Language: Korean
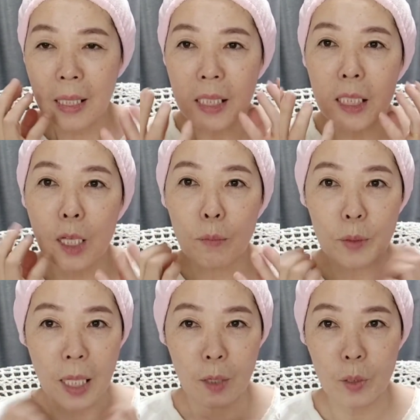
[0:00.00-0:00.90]

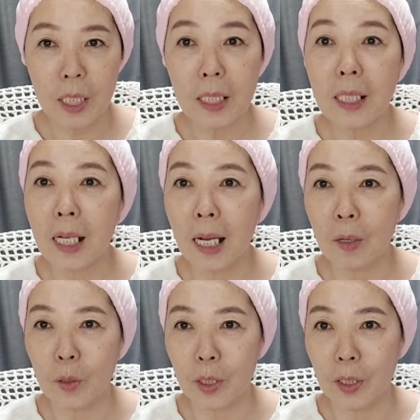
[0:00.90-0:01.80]
지저분하고
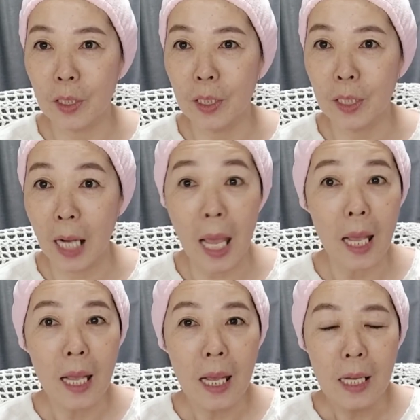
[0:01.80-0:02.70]
칙칙한
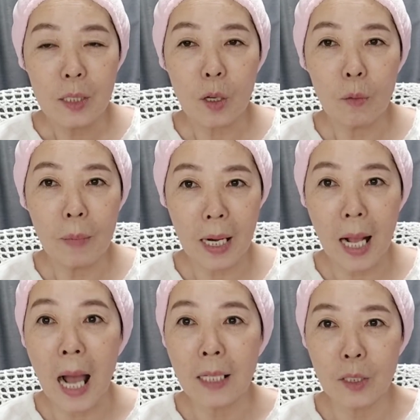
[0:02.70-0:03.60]
것들에 정말
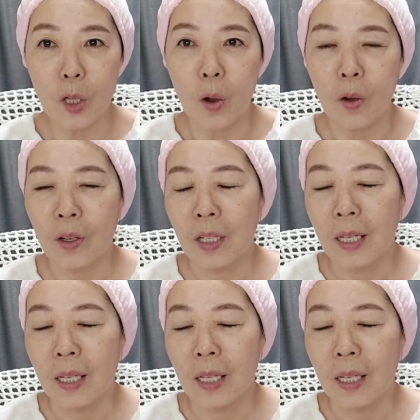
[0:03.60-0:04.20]
강적,